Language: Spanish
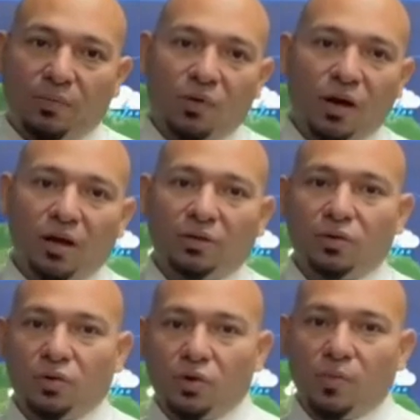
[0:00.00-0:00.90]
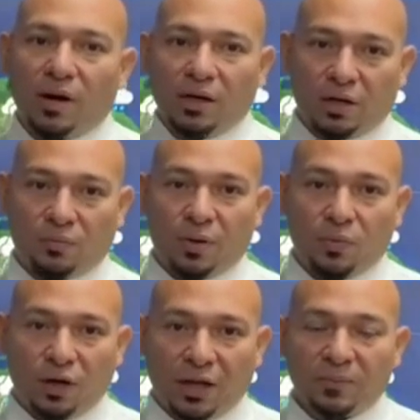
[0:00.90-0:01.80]
Bocas del Toro, Comarca, de
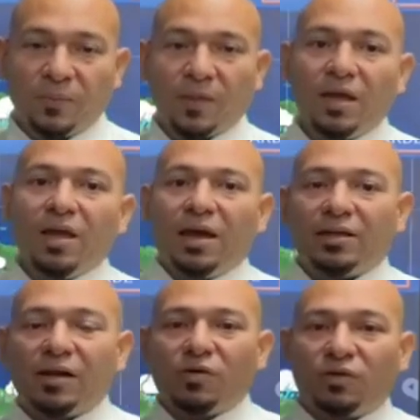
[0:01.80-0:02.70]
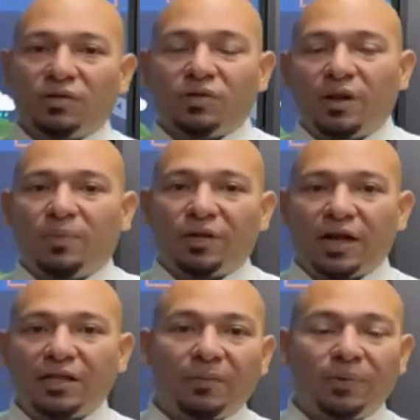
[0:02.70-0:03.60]
Buglé. Estas condiciones
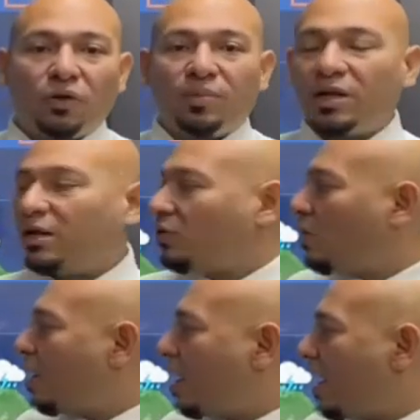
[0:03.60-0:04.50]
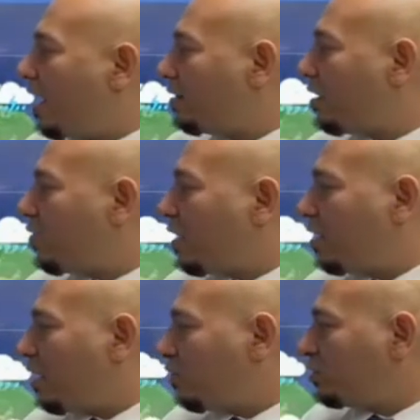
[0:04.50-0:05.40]
podrían estar predominando hasta horas
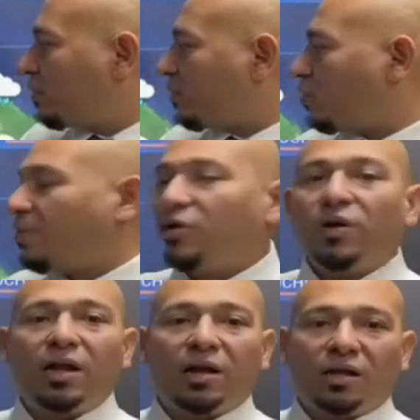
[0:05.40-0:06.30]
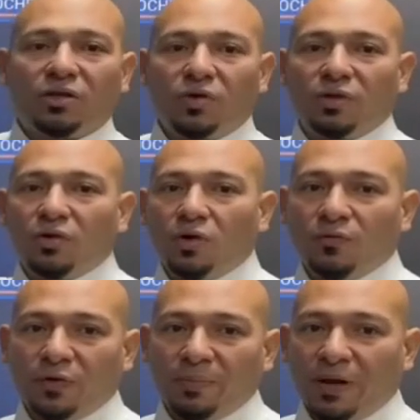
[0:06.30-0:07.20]
de la noche, por lo menos en la región del
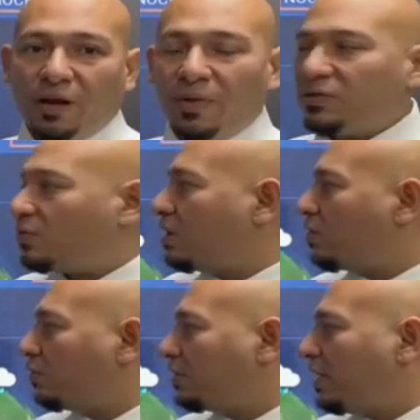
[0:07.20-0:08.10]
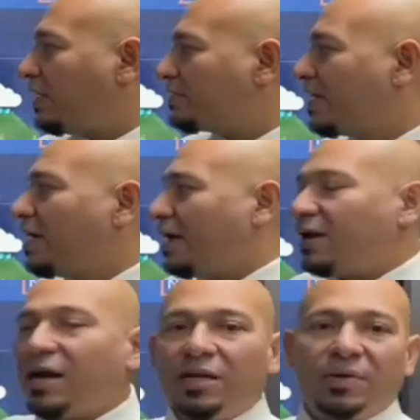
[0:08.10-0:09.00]
Golfo de Panamá y zonas costeras.
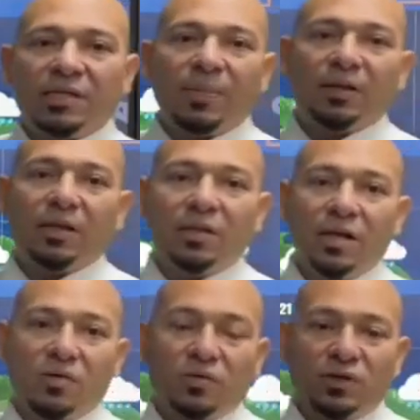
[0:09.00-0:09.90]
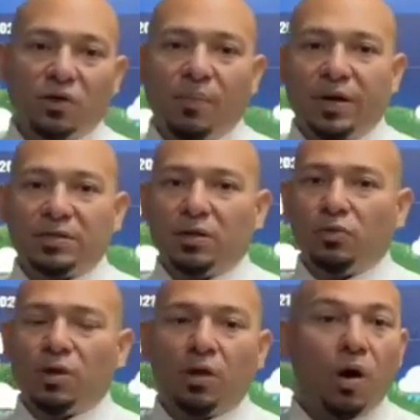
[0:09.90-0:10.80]
El Caribe se mantendría con cielo parcial
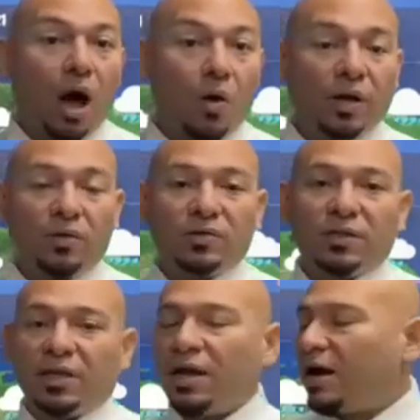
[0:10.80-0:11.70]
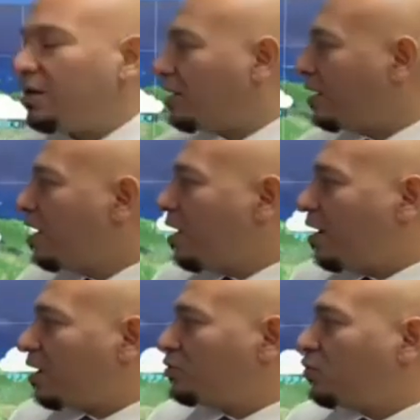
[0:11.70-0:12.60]
nublado, aunque no se descartan
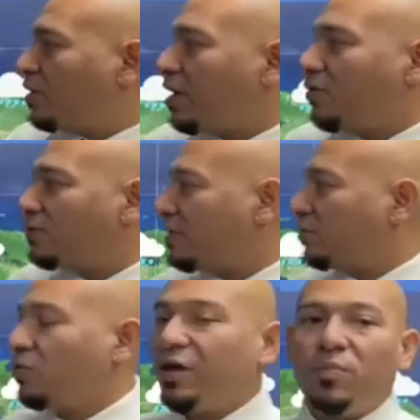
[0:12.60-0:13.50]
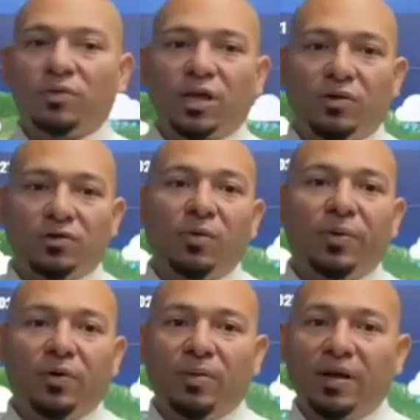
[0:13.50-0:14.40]
las lluvias en los sectores montañosos,
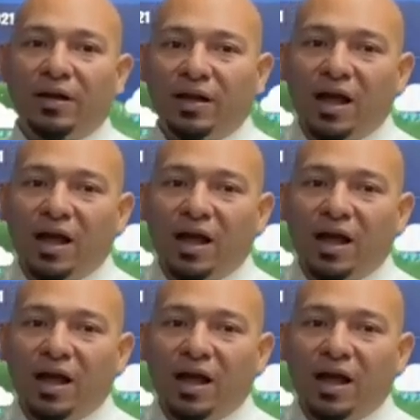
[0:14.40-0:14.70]
pero de manera